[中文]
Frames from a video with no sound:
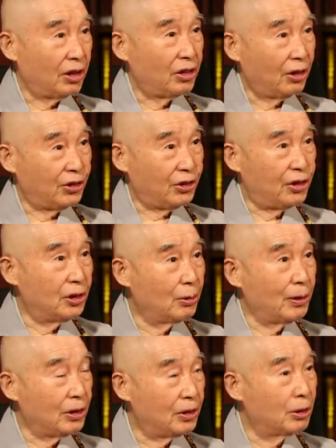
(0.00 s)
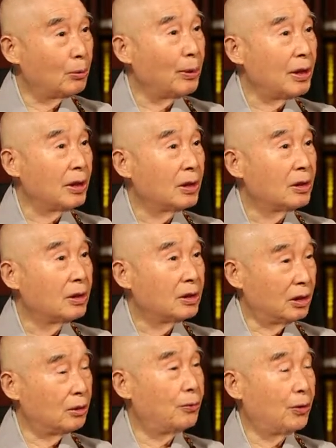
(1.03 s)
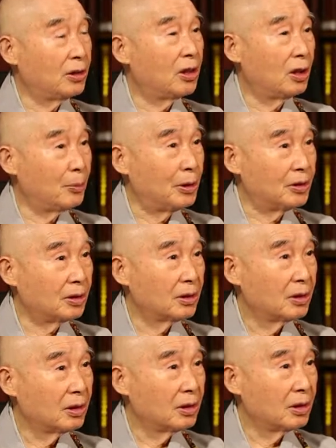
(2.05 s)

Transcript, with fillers: 也叫极微之微，这是佛教的名词。